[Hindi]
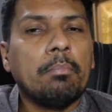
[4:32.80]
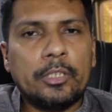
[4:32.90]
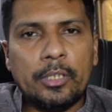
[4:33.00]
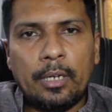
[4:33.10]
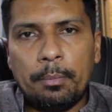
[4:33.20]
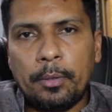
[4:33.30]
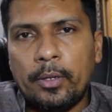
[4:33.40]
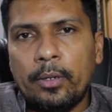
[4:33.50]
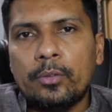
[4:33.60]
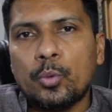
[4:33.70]
बच्चे अगर
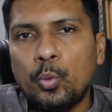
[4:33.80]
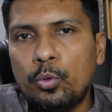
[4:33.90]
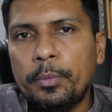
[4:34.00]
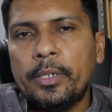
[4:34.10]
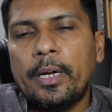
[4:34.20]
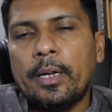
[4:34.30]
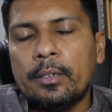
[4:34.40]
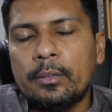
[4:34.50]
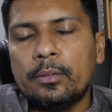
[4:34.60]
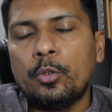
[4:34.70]
आपके स्कूल में या
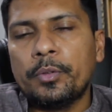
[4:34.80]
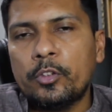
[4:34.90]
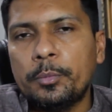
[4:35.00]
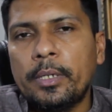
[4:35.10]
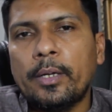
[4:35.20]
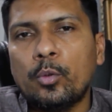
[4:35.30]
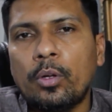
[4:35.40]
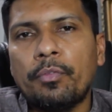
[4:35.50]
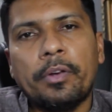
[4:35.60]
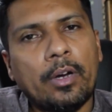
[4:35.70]
यूनिवर्सिटी में जाएंगे तो
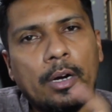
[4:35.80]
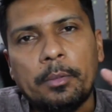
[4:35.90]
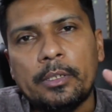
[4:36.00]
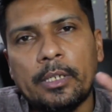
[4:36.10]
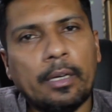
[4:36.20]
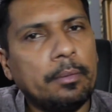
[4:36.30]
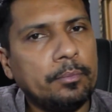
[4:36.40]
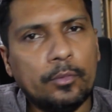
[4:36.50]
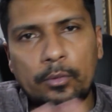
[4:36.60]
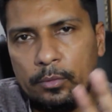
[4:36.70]
उनके फ्री कार्ड बन जाएंगे
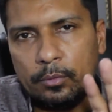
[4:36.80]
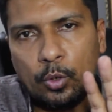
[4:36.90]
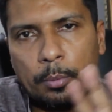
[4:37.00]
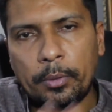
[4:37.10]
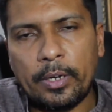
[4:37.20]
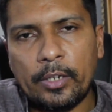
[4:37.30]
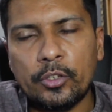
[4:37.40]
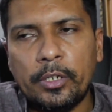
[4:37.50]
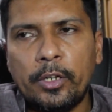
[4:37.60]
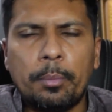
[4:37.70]
वो आपकी
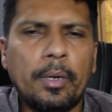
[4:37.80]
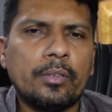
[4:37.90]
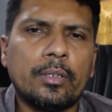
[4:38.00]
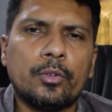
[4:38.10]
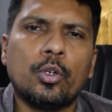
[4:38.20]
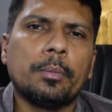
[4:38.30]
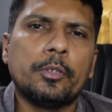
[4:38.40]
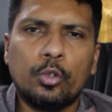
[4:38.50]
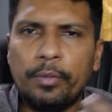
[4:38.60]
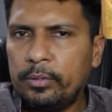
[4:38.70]
टेंशन ही नहीं और पाँच साल से छोटे
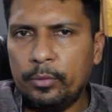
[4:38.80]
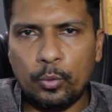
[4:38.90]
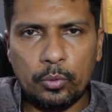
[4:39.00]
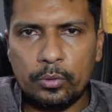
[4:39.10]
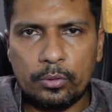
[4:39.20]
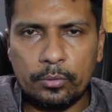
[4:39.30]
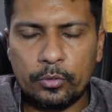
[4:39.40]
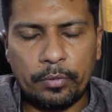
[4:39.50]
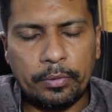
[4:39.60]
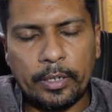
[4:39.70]
बच्चों को वैसे ही वो
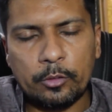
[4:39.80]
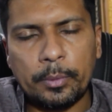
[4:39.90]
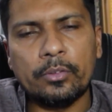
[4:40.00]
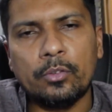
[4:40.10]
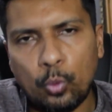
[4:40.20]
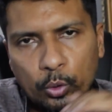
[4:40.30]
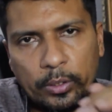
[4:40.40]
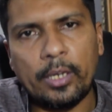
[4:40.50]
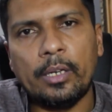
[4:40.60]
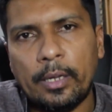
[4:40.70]
ट्रैवलिंग एक्सपेंसेस
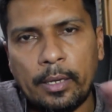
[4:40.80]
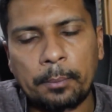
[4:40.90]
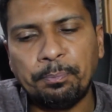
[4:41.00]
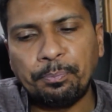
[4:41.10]
होते ही नहीं है